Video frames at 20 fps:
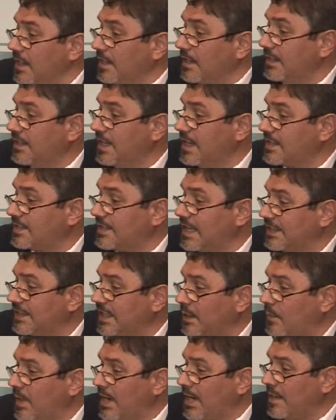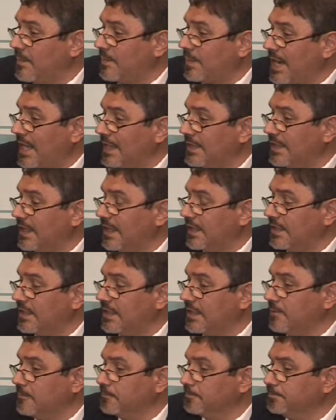L'idea è stata quella in pratica
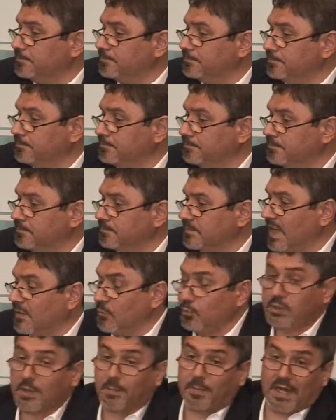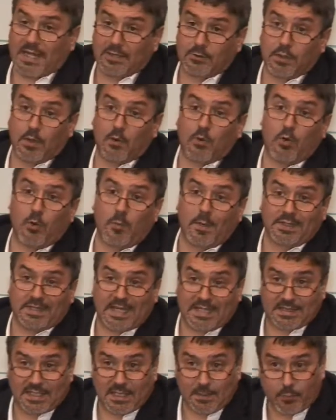di, mh, avuta peraltro da un
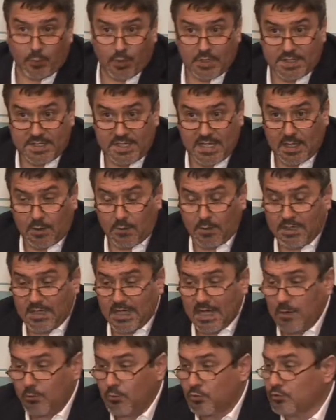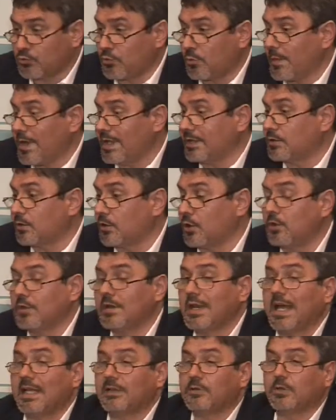comandante di polizia, quindi è uno strumento
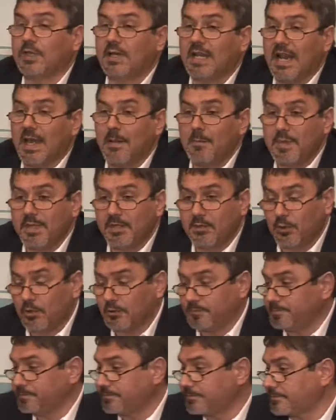non nato nell'ambito